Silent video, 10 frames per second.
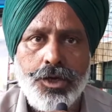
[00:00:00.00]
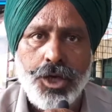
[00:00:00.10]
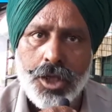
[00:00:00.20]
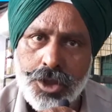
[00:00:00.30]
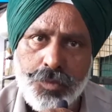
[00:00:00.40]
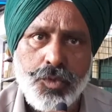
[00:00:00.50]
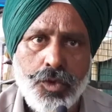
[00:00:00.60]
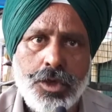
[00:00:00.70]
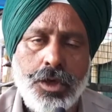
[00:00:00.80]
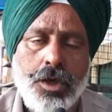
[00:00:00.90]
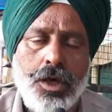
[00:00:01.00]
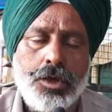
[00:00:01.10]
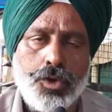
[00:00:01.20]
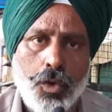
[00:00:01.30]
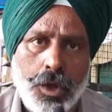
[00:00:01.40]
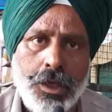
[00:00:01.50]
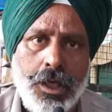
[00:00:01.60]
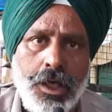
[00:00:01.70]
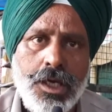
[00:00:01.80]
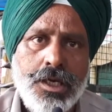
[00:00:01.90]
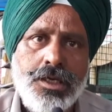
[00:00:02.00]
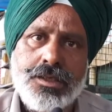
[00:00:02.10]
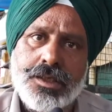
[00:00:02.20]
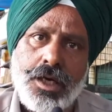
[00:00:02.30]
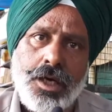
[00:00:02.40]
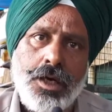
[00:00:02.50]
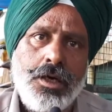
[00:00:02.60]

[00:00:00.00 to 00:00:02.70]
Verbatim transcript: शांतिपूर्वक आंदोलन है इसका